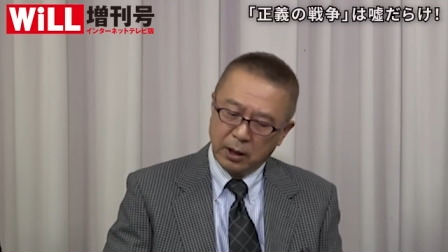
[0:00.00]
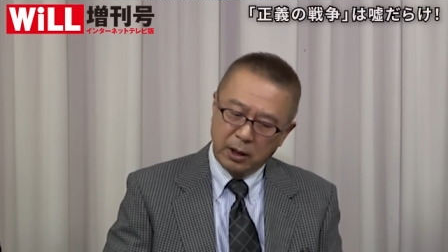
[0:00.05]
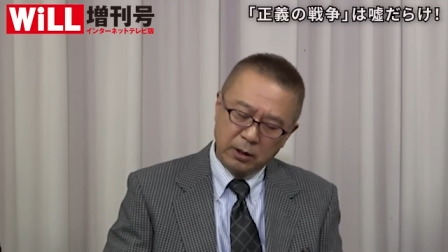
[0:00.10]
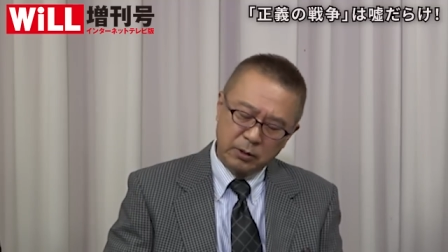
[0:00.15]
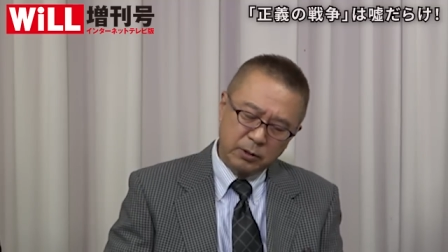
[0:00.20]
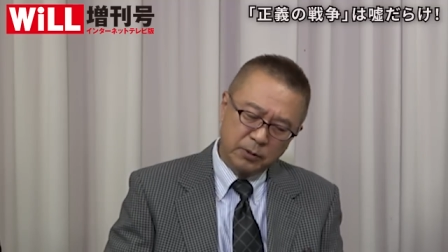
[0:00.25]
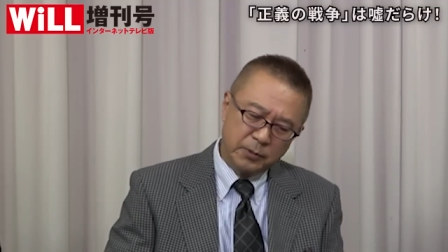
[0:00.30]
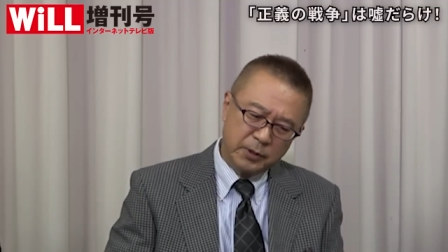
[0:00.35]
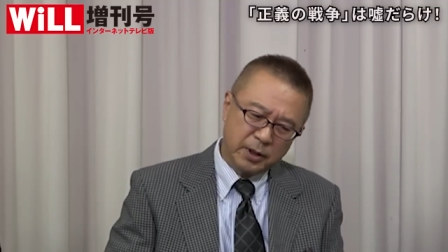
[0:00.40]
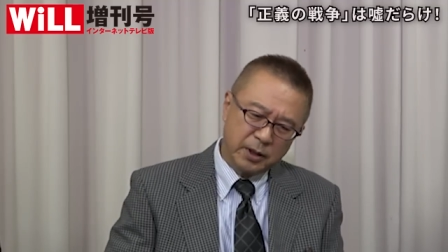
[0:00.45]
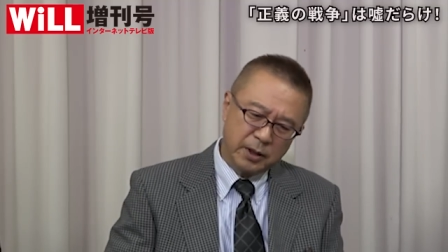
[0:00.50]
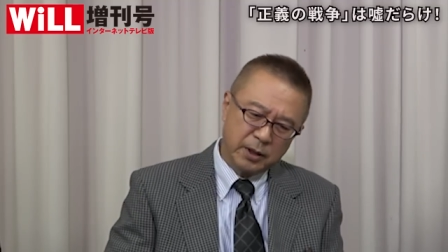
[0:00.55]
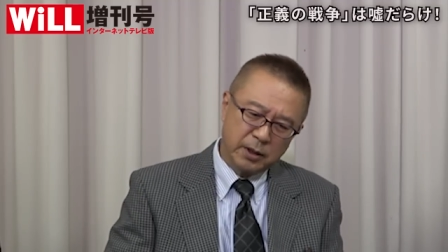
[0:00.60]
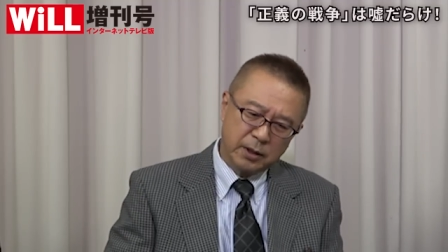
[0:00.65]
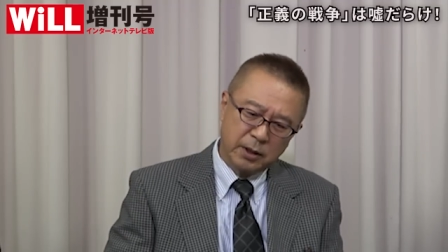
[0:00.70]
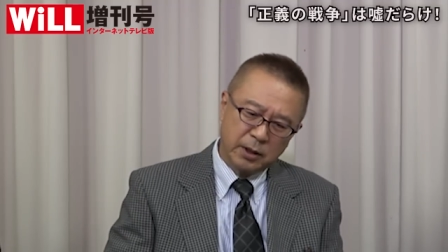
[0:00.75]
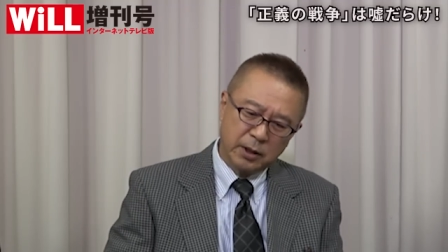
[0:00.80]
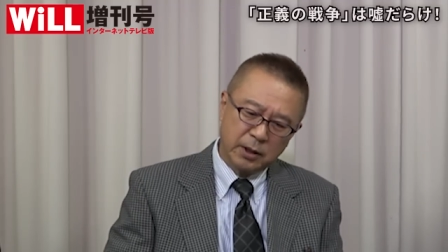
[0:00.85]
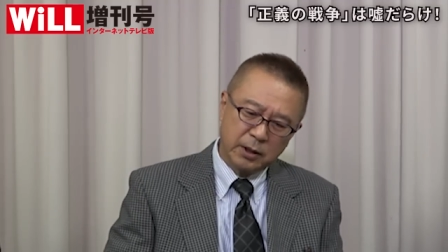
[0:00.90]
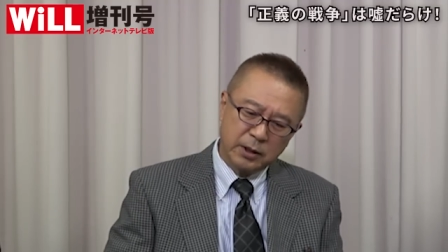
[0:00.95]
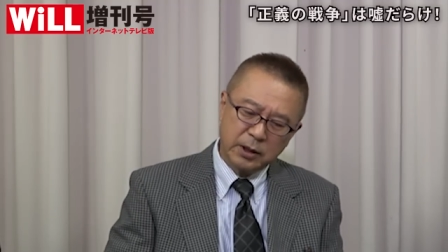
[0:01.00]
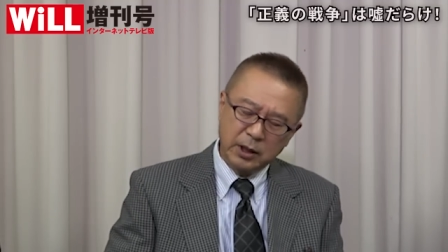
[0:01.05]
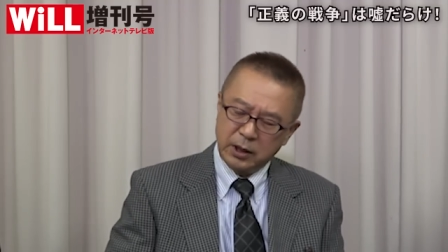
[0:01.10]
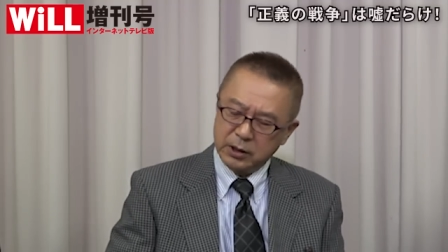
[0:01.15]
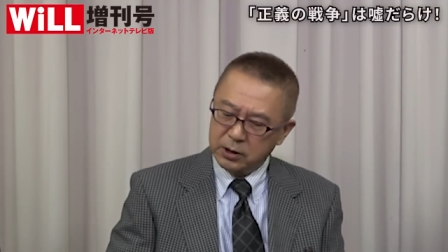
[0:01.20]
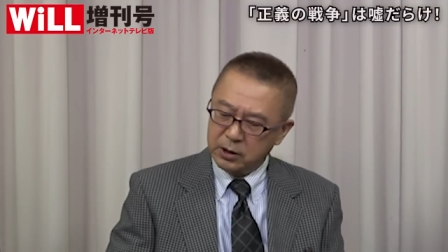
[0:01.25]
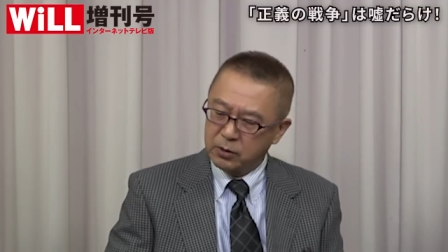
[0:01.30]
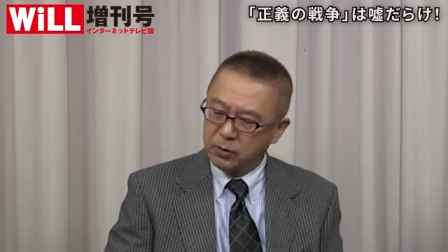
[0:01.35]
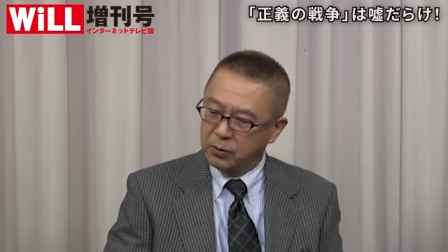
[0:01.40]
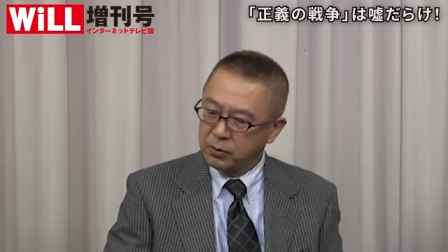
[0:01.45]
ある意味で
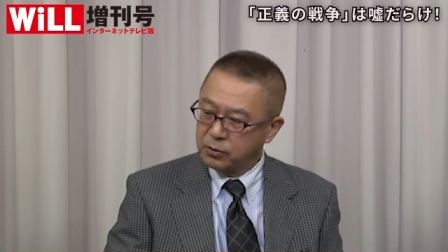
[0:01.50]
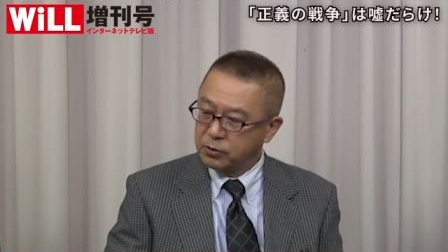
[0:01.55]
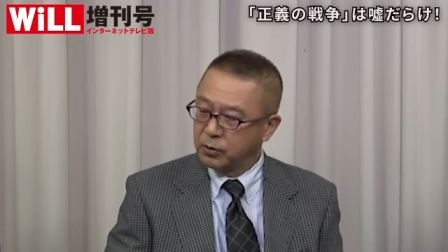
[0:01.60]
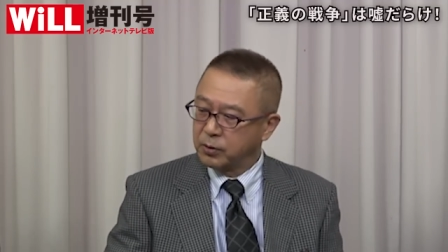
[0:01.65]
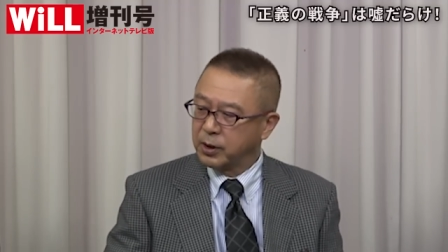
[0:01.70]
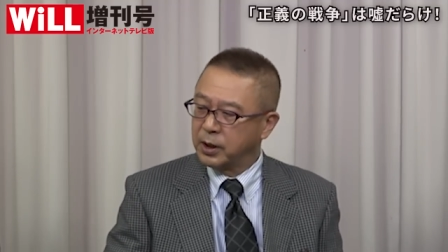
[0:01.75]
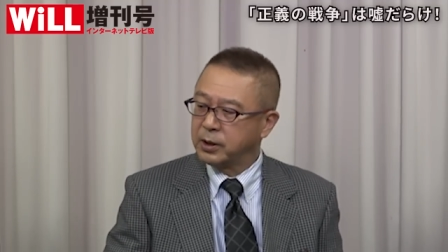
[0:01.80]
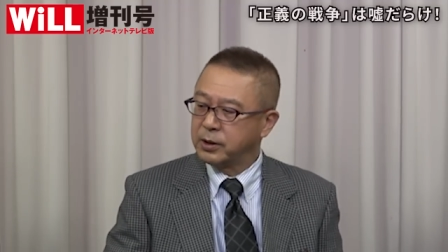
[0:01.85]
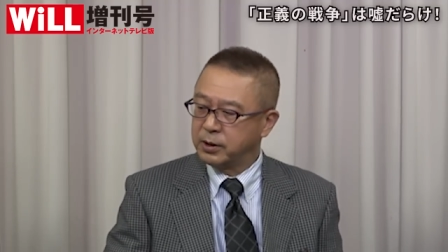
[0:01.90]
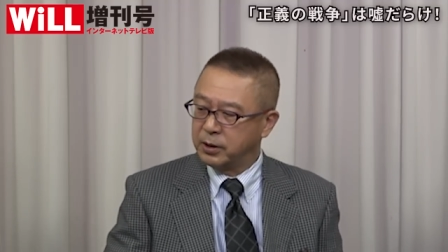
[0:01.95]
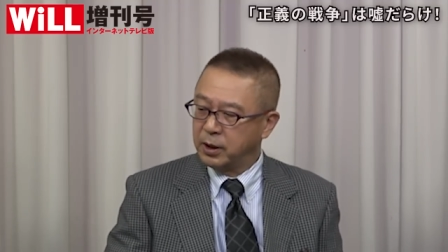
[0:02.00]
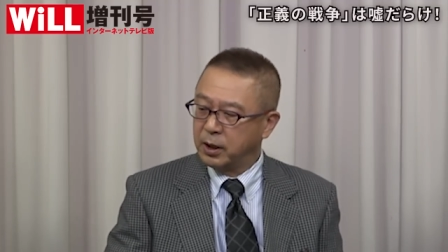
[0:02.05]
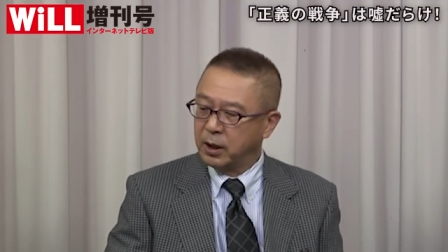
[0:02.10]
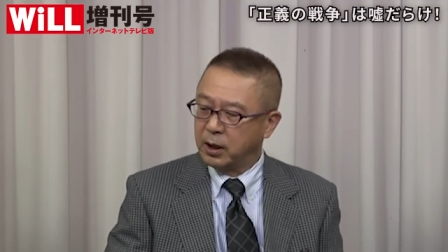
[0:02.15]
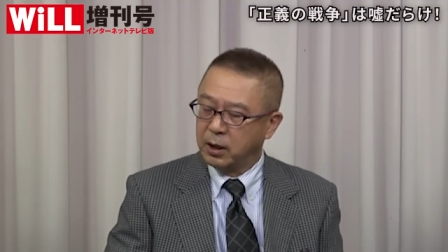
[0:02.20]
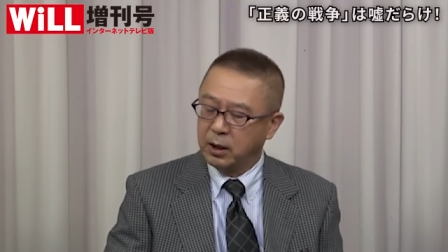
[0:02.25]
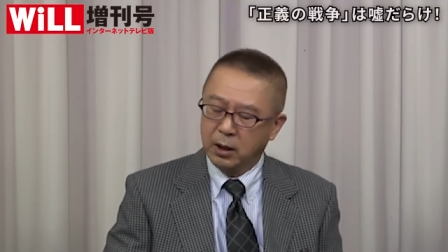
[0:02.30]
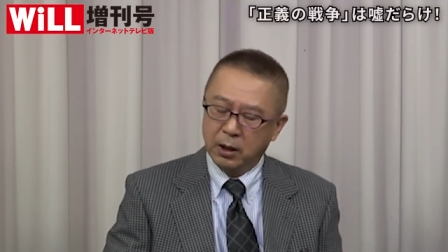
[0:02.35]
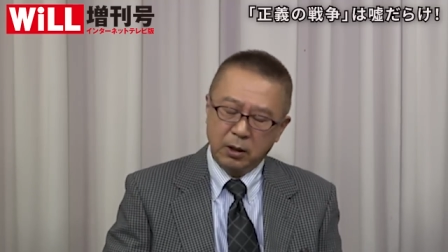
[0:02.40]
癒し根性があって、